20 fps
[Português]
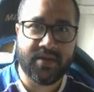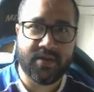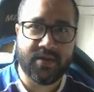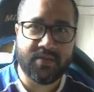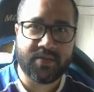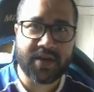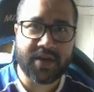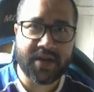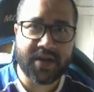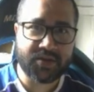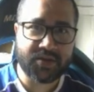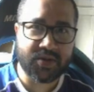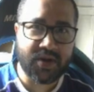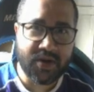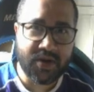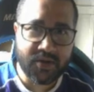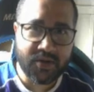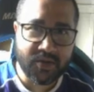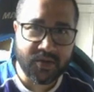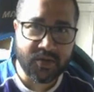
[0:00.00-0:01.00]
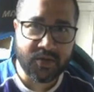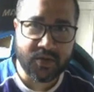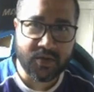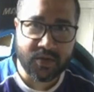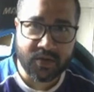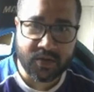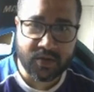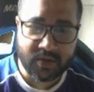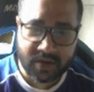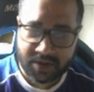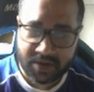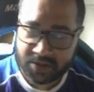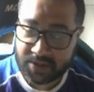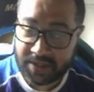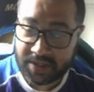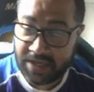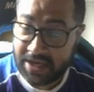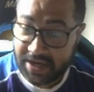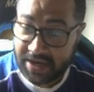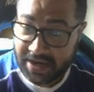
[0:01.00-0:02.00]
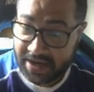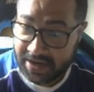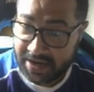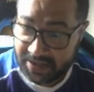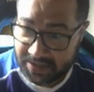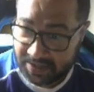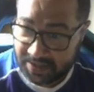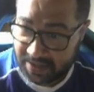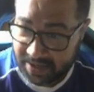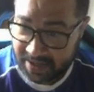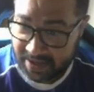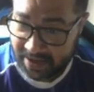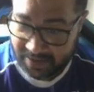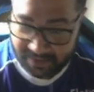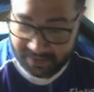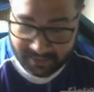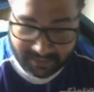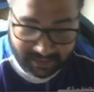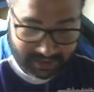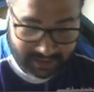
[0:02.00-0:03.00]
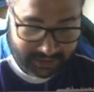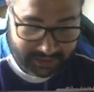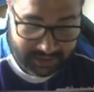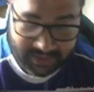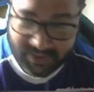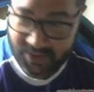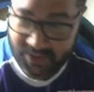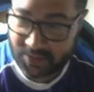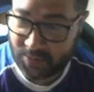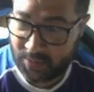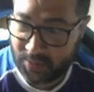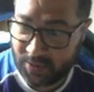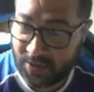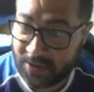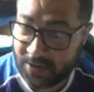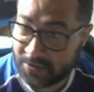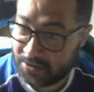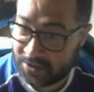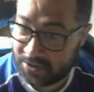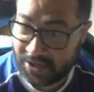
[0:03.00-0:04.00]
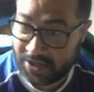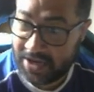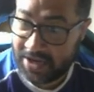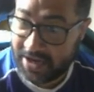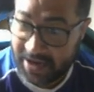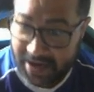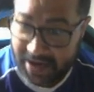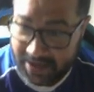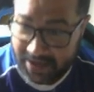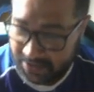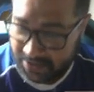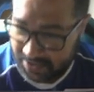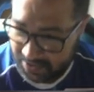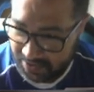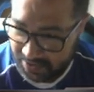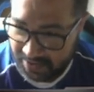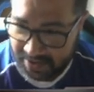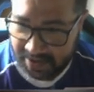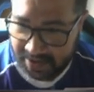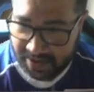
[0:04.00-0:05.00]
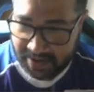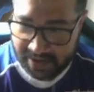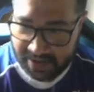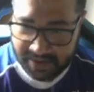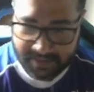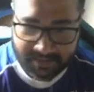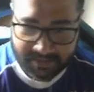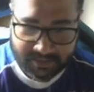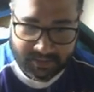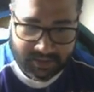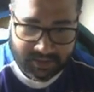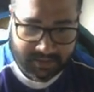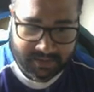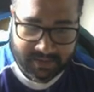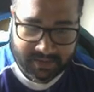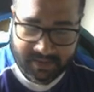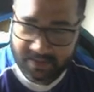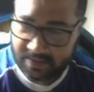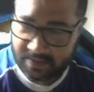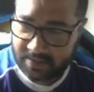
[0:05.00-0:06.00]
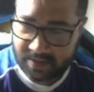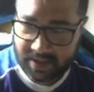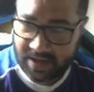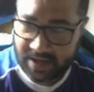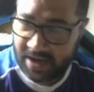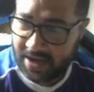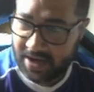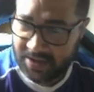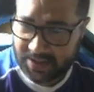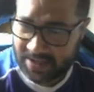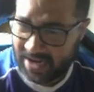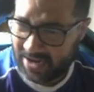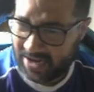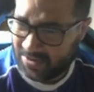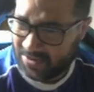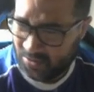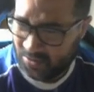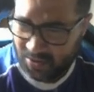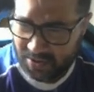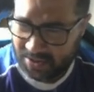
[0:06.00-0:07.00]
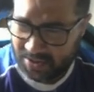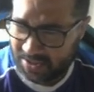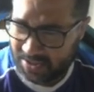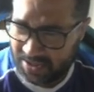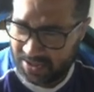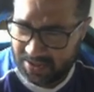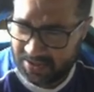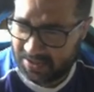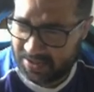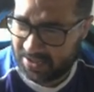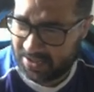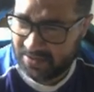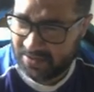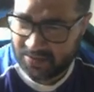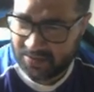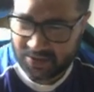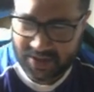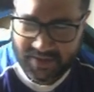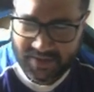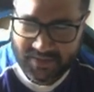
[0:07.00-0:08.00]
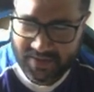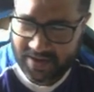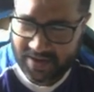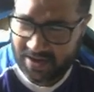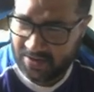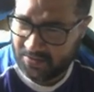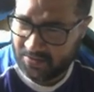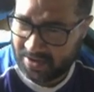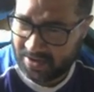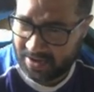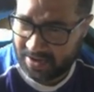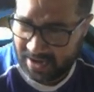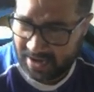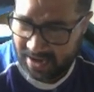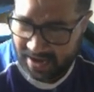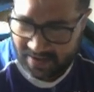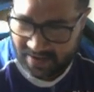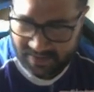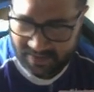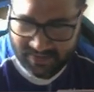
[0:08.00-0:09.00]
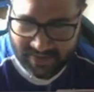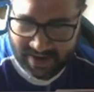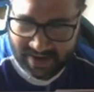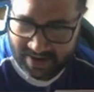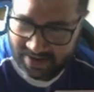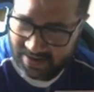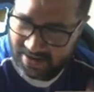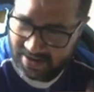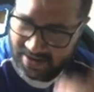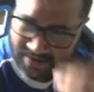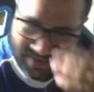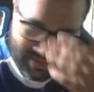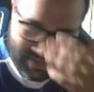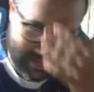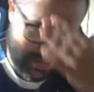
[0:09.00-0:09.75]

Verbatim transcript: Porque é só um, as crianças, né? Como falam os irmãos biológicos, crianças 13, 14, 15 anos, eu já fiquei o que, velho? Não.